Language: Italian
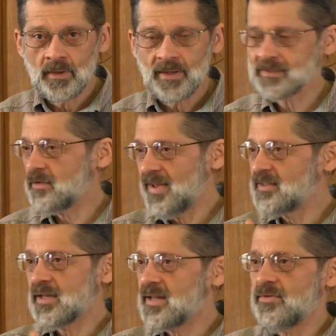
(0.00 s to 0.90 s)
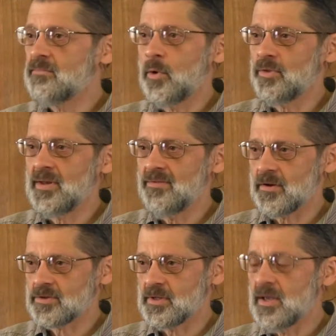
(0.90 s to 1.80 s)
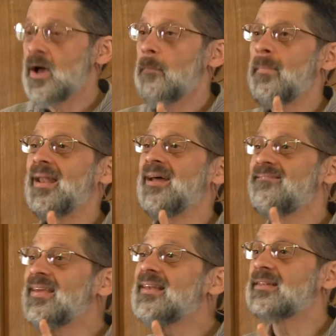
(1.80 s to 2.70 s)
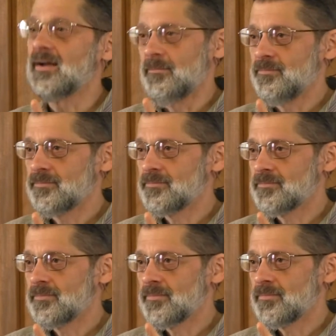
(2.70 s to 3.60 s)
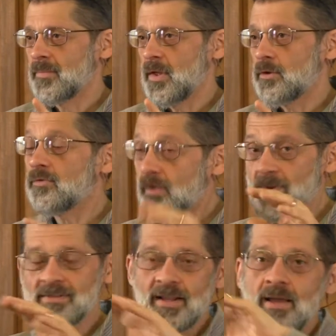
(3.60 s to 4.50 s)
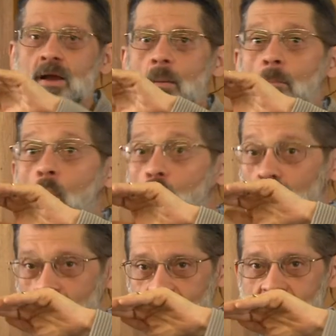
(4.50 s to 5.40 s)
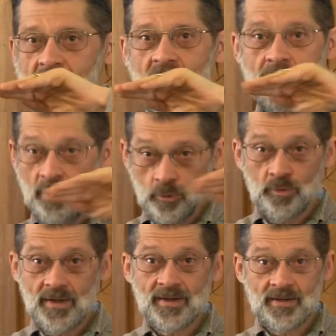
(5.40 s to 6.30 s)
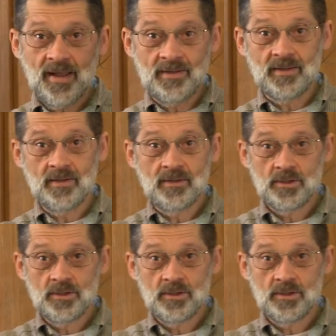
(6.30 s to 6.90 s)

La salvezza arriva in modi diversi, ma la vita dovrebbe essere molto simile per tutti i credenti.